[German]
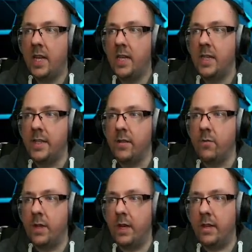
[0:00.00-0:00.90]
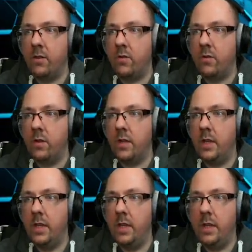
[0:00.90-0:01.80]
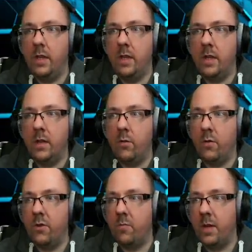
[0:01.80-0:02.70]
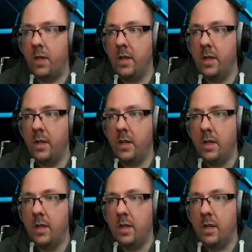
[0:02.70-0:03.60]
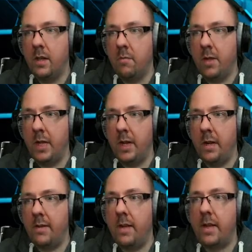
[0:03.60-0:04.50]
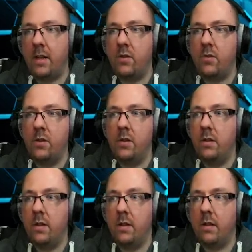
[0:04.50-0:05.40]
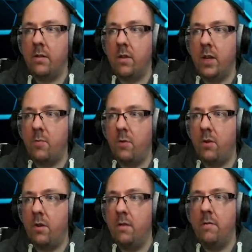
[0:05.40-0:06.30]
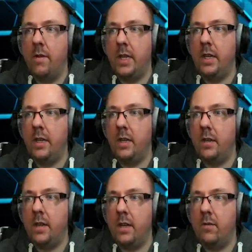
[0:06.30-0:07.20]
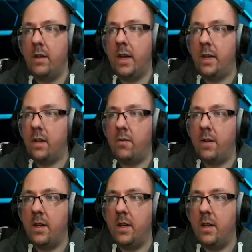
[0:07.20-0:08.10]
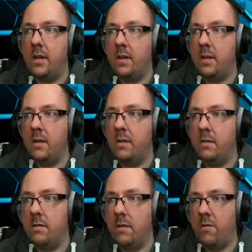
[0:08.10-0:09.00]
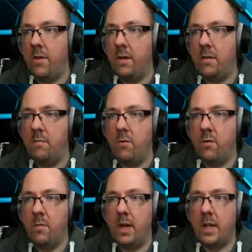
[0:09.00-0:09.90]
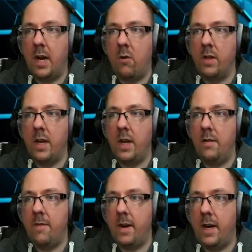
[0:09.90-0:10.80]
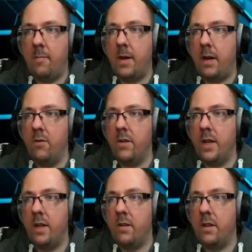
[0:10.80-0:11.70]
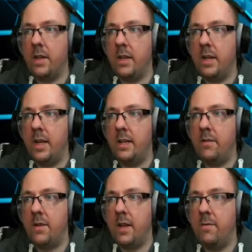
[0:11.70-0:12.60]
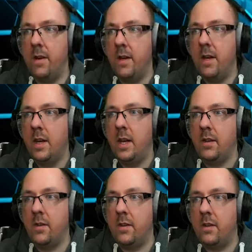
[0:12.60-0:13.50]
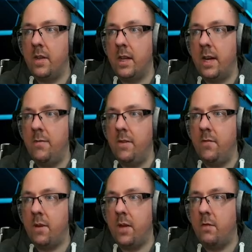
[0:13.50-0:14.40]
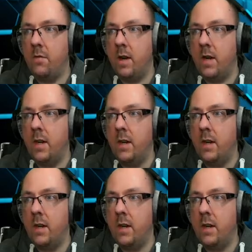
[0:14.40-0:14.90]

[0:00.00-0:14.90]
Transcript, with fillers: So, da ist auch schon die äh, große Spinne mit ihrer ersten Attacke schon. Das ist so ein Sprung. Wenn die diesen Riesenkreis auf, der, äh, auf äh, dem Boden macht, haut da einfach ab, raus da und dann seid ihr relativ safe. Ansonsten greift sie wirklich nur an.